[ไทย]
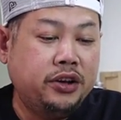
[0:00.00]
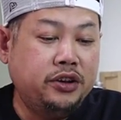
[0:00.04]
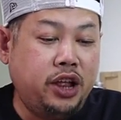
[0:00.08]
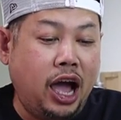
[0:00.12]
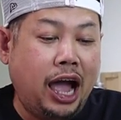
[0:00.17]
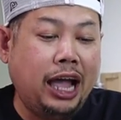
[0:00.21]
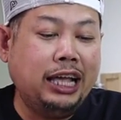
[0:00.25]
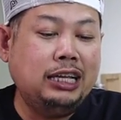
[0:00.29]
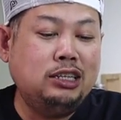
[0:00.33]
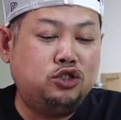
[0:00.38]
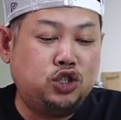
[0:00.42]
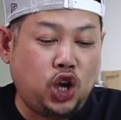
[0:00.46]
ได
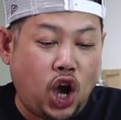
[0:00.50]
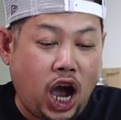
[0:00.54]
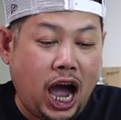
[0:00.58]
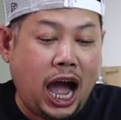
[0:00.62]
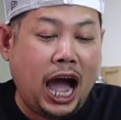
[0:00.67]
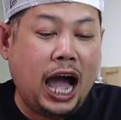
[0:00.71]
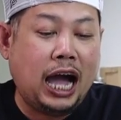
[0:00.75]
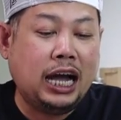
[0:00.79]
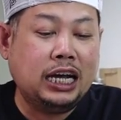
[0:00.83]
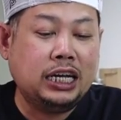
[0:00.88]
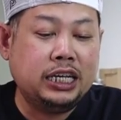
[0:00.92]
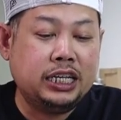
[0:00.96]

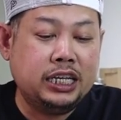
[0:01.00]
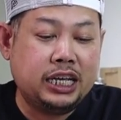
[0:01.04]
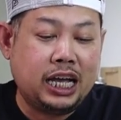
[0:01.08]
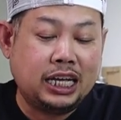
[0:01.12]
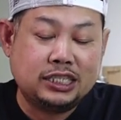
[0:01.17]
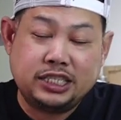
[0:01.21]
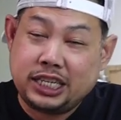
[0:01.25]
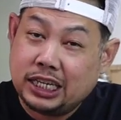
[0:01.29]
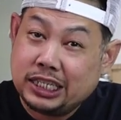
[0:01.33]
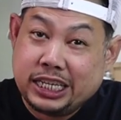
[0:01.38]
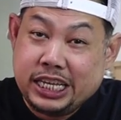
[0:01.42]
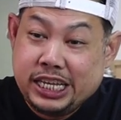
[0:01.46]
ชางค
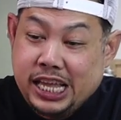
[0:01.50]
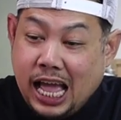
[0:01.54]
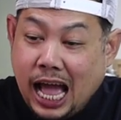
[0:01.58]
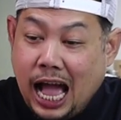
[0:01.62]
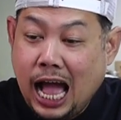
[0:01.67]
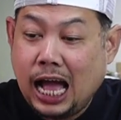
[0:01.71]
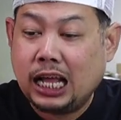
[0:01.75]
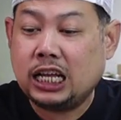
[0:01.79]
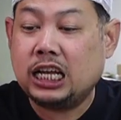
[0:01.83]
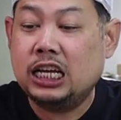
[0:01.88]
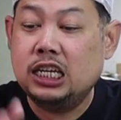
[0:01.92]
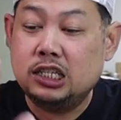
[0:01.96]
สติ
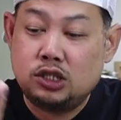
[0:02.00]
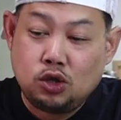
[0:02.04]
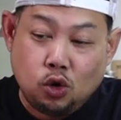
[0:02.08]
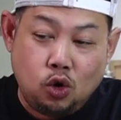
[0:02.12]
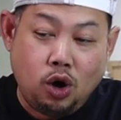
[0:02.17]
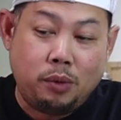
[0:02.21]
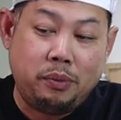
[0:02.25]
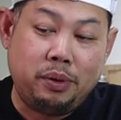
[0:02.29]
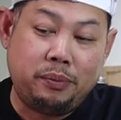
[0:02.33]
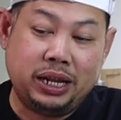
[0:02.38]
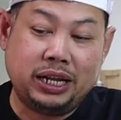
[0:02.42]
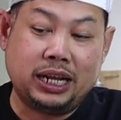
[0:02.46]
ยาคือตั
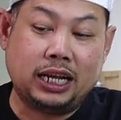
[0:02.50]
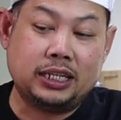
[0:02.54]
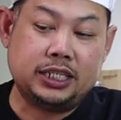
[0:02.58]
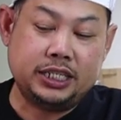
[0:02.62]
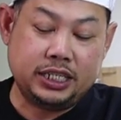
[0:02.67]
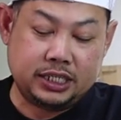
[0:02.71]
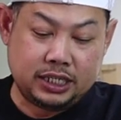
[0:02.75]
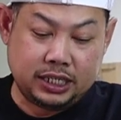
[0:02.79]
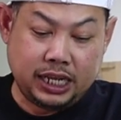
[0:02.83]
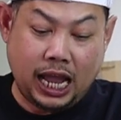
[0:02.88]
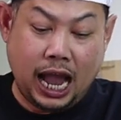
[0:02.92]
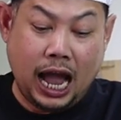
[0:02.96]
วมันเป็นกส
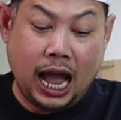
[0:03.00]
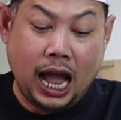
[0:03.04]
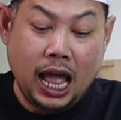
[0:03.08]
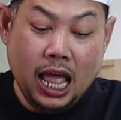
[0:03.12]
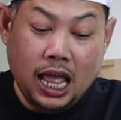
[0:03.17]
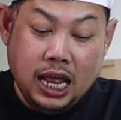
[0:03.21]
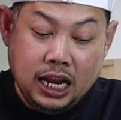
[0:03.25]
ติยา